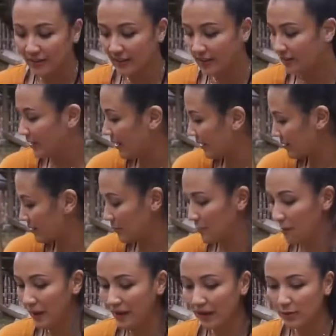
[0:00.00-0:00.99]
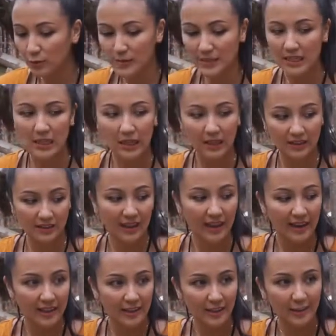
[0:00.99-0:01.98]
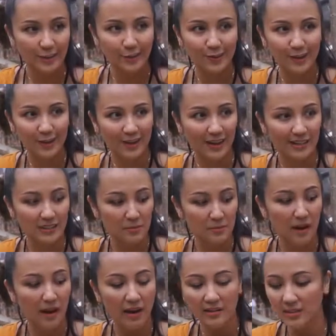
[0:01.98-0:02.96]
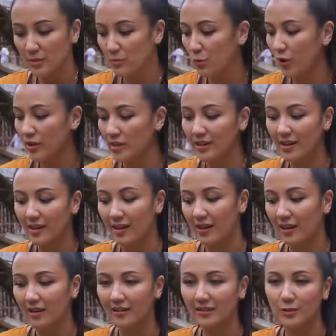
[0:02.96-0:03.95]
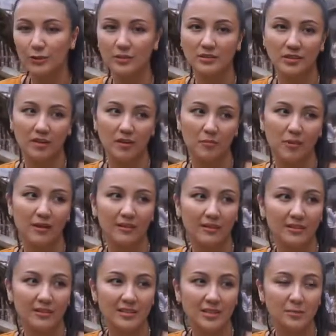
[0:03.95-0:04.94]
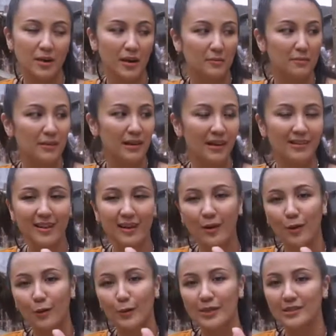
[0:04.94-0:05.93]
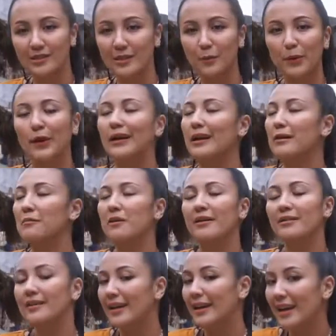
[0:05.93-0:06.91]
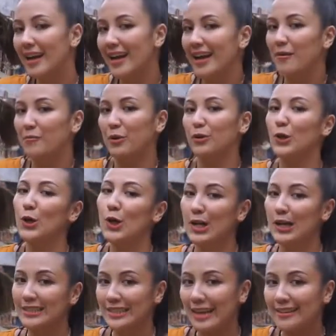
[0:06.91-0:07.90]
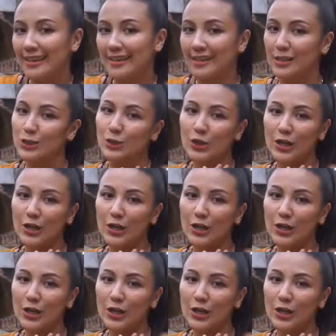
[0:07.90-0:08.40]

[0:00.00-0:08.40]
live interact sama mereka tuh bisa deket kayak gini gitu loh ngasih makan semuanya dan anak-anak juga senang banget kan ngasih makan binatang always ya pokoknya keren banget deh protokol kesehatannya